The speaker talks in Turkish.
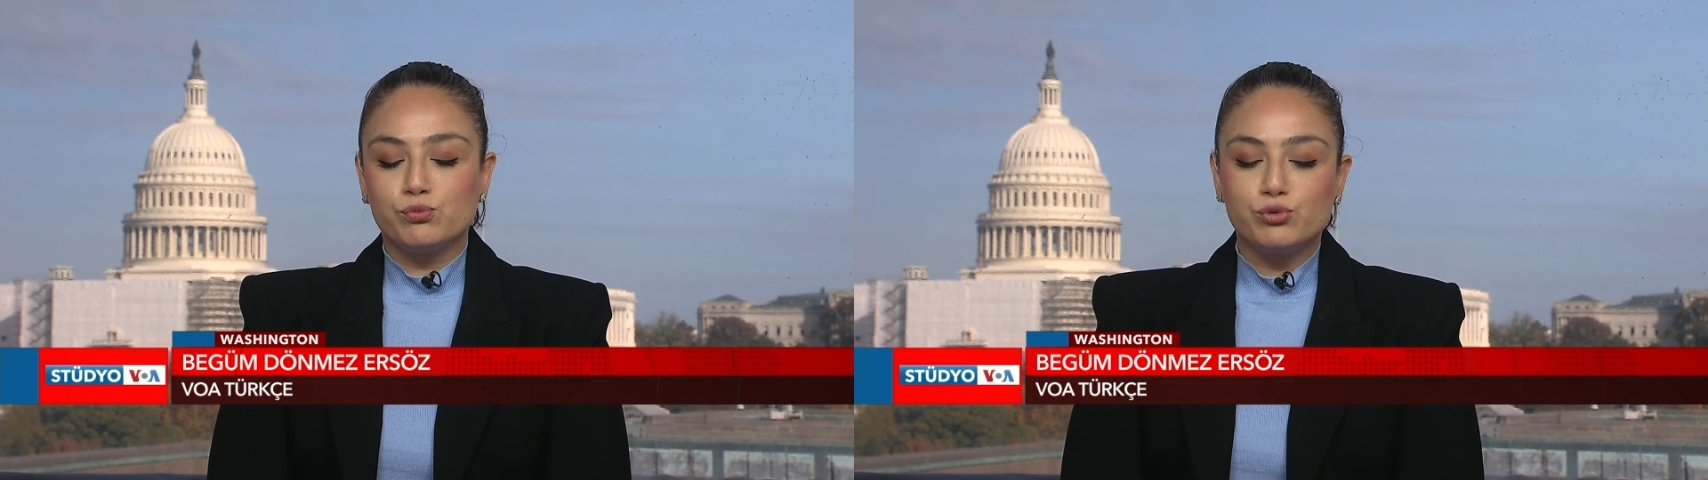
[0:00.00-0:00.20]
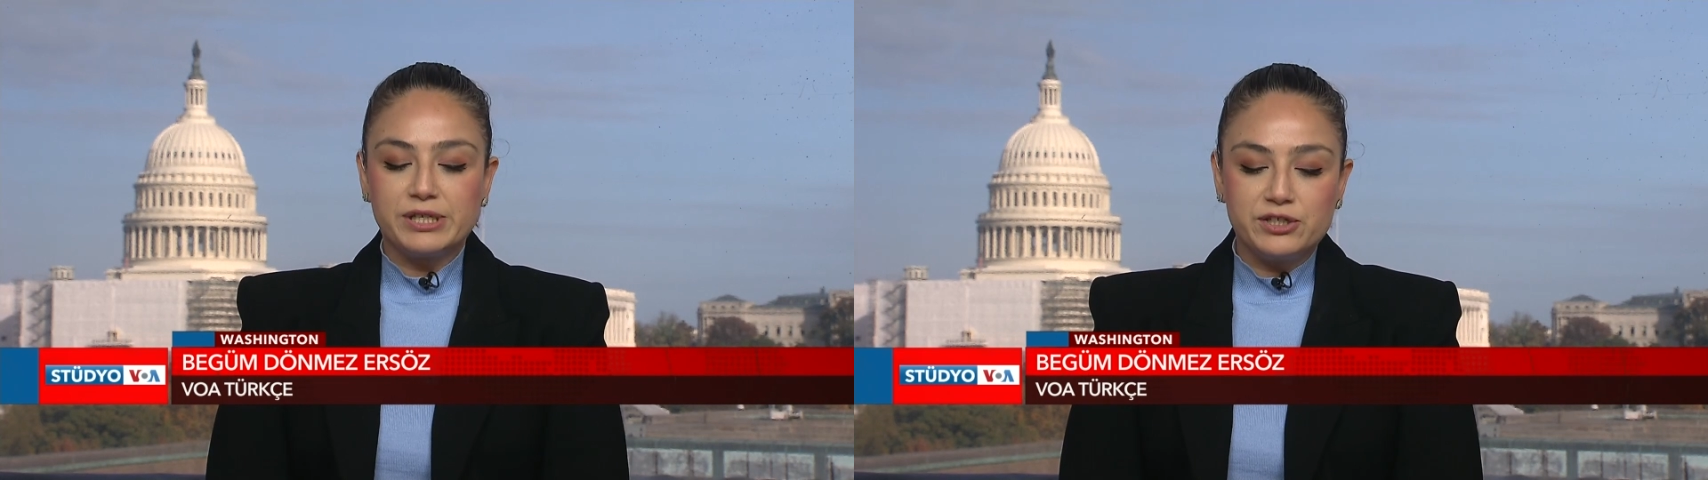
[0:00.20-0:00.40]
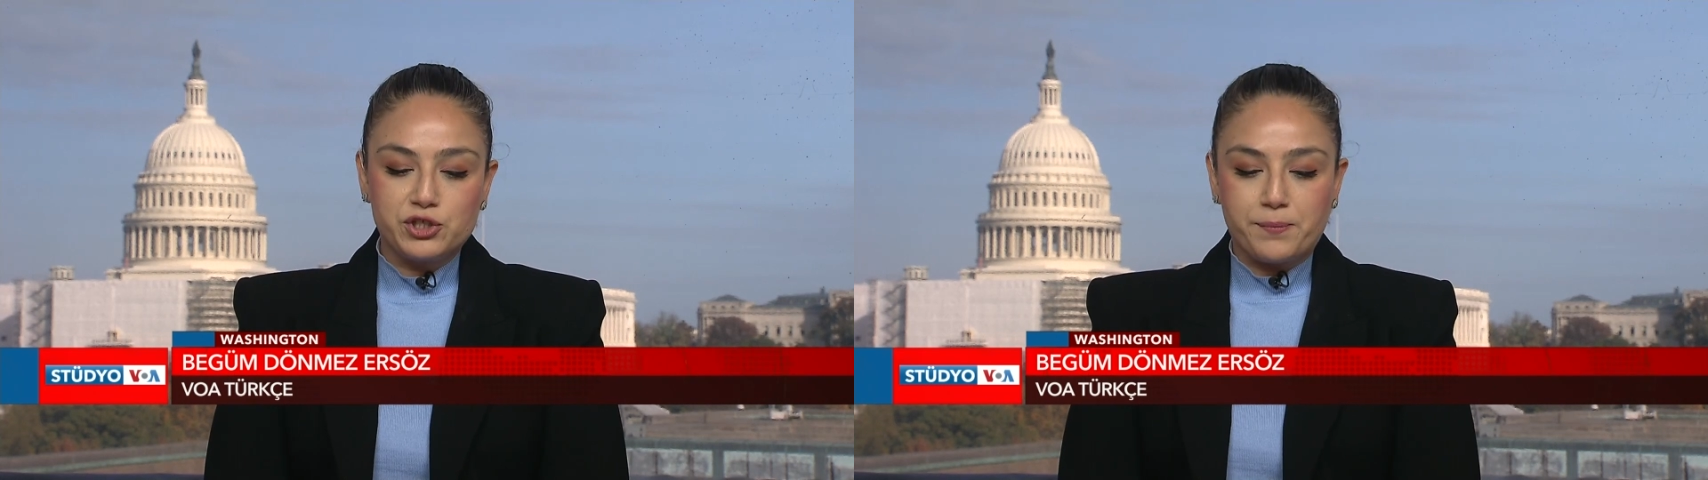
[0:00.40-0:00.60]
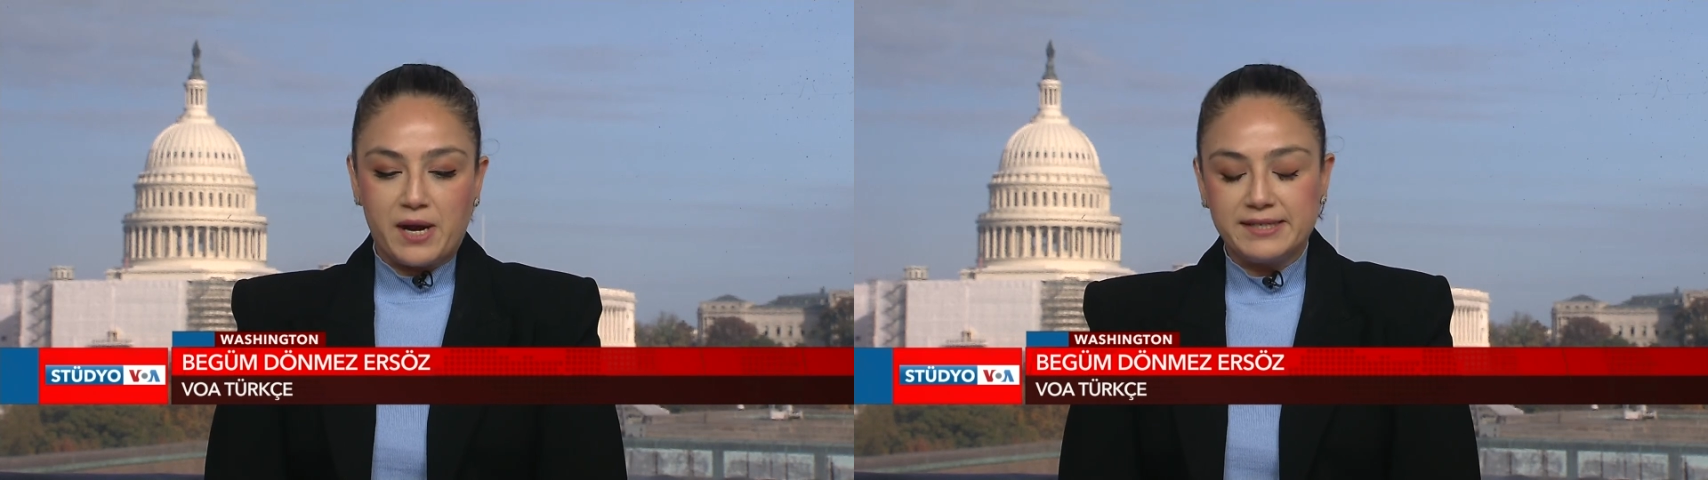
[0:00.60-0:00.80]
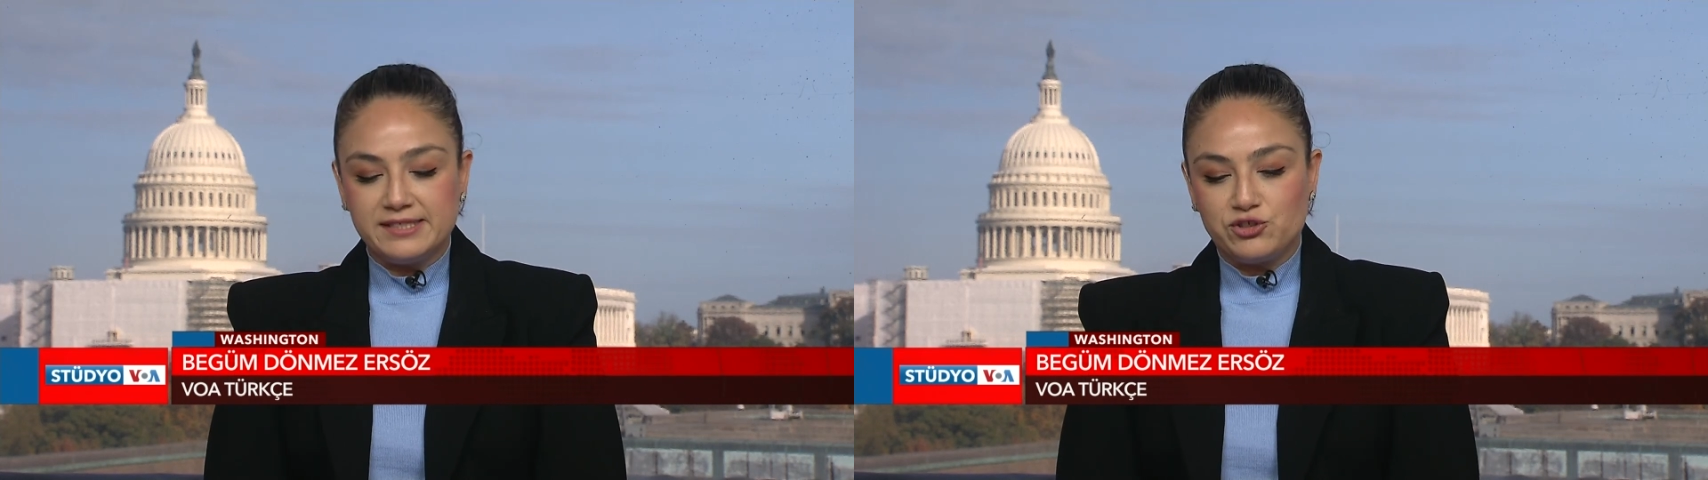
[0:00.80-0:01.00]
Cumhuriyetçi
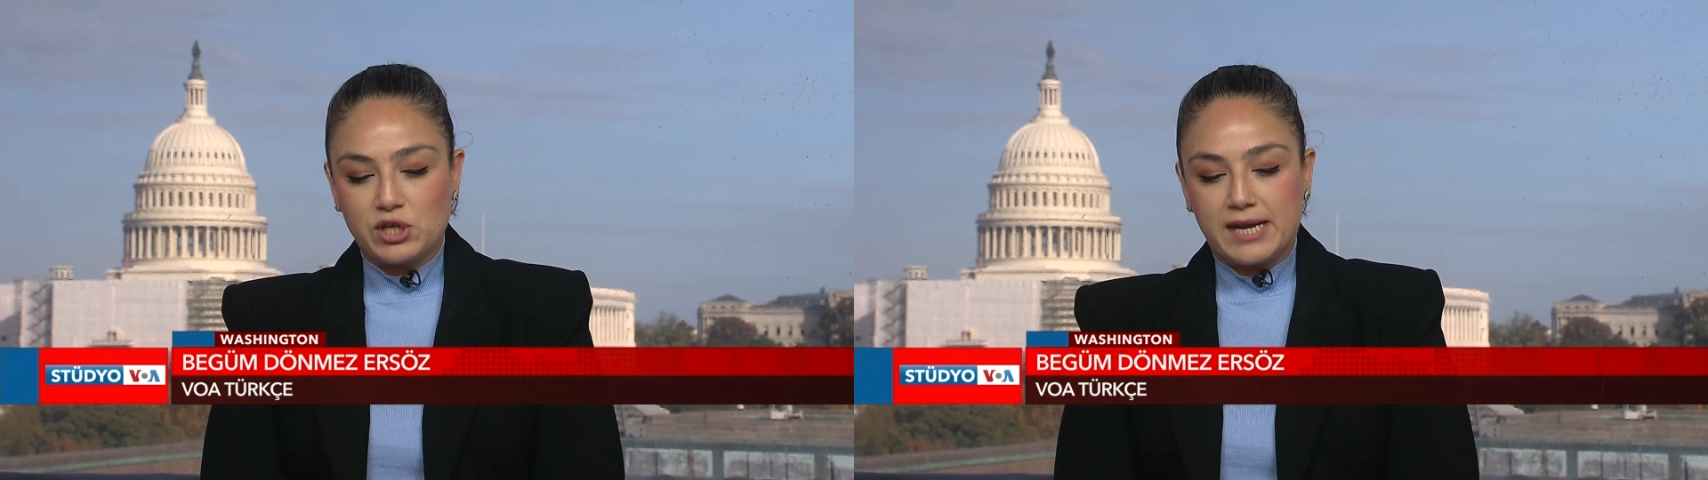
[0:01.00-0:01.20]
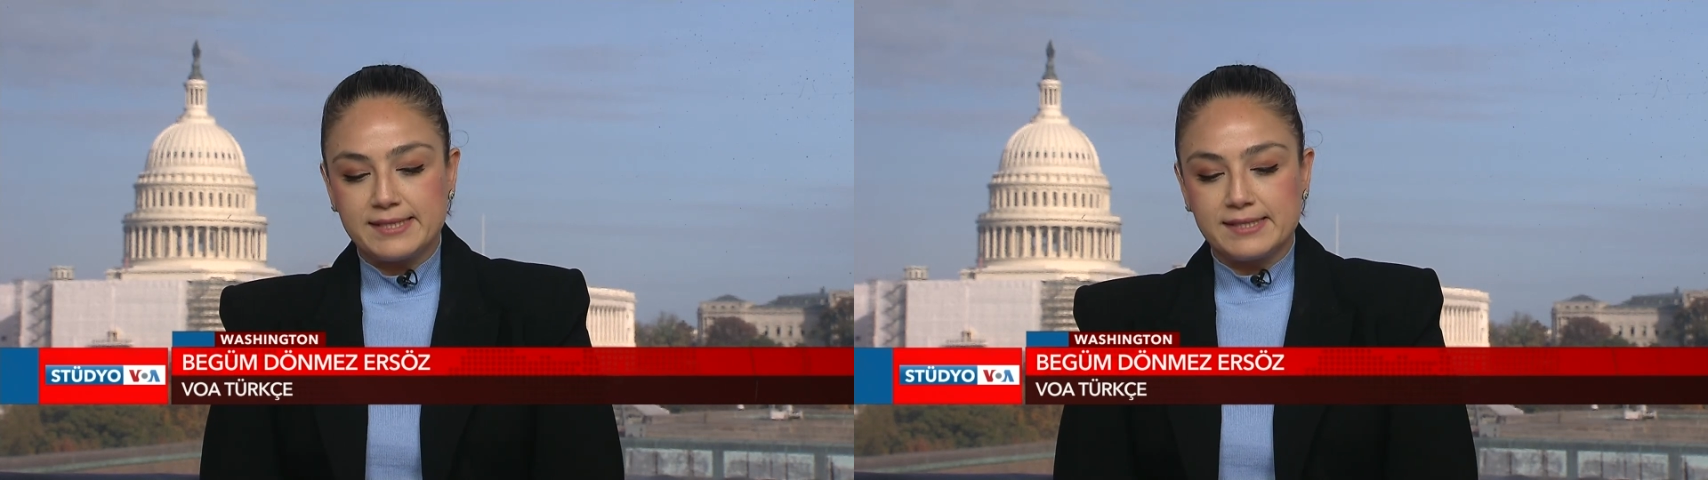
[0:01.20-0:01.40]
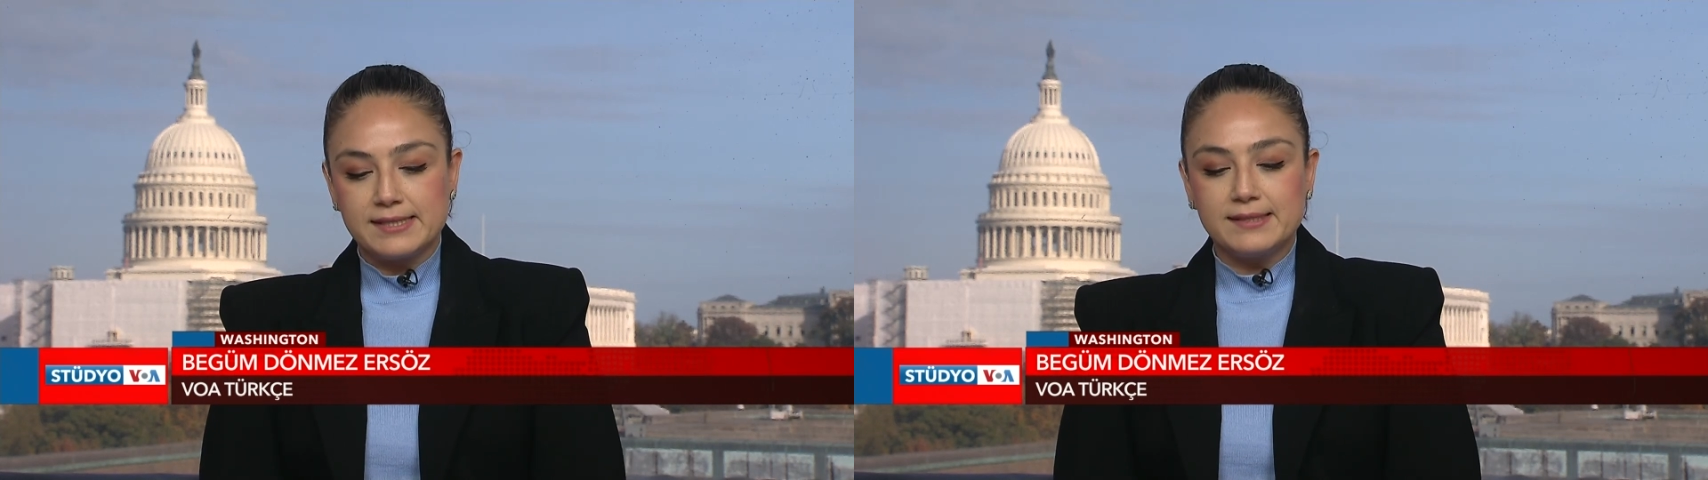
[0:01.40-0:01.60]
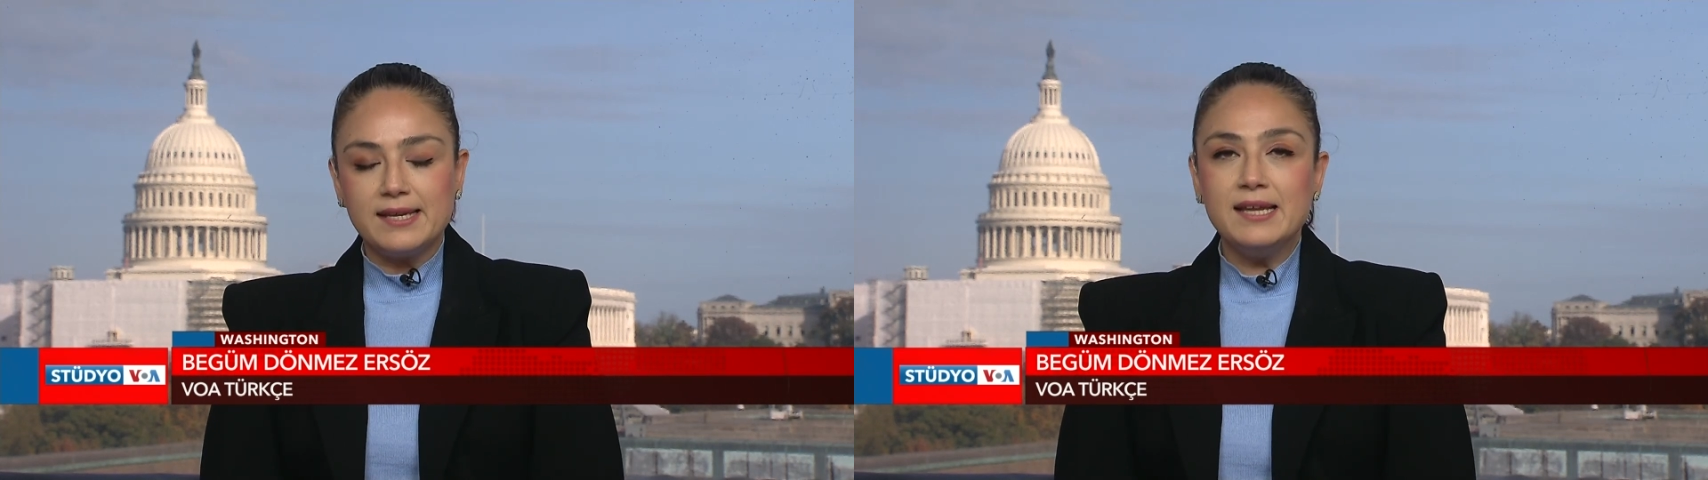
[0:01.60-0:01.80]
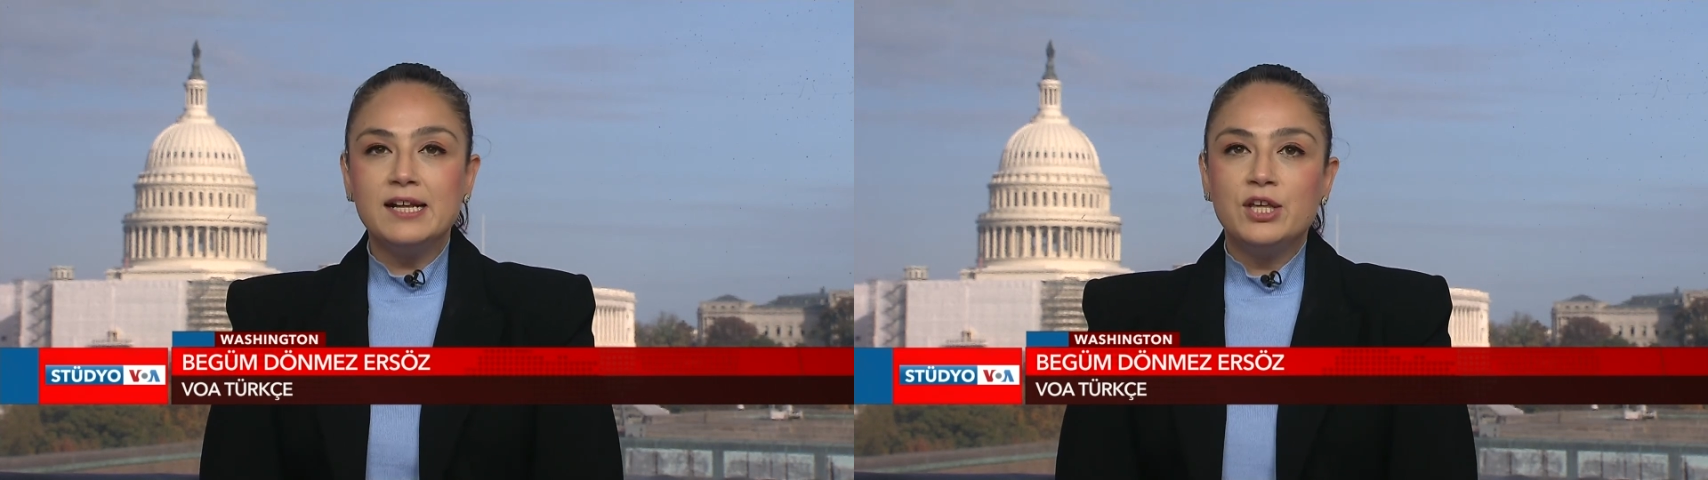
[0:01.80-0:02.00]
Parti
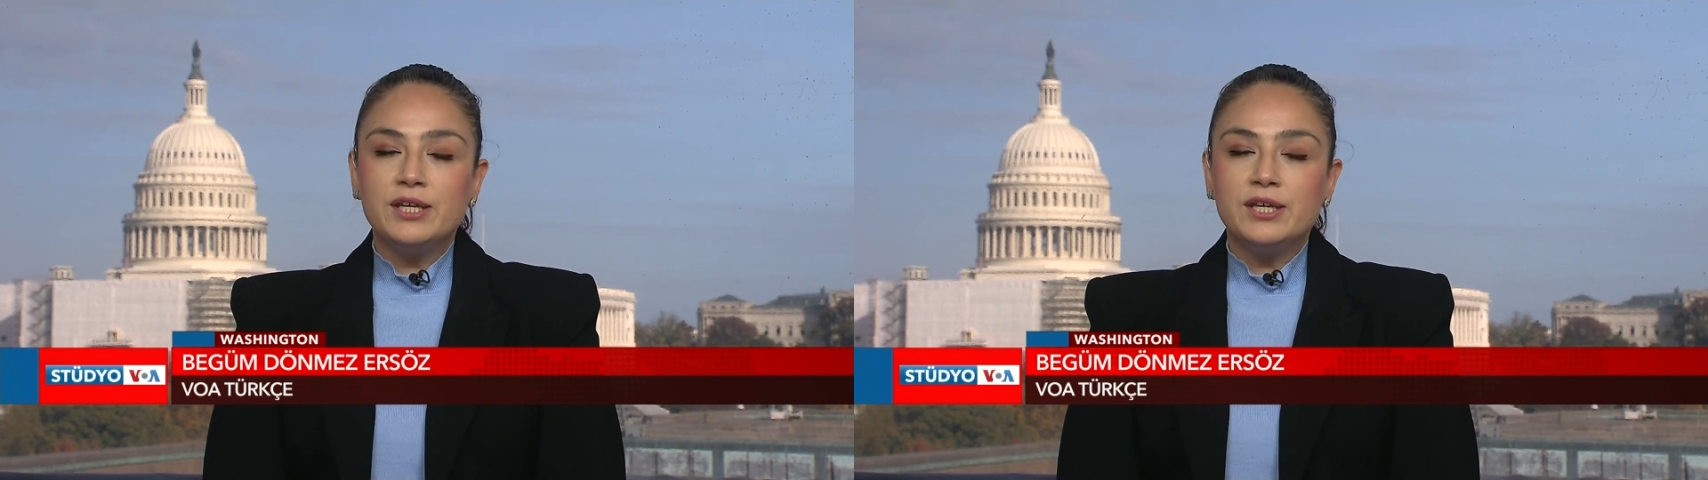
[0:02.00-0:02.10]
içerisinde de.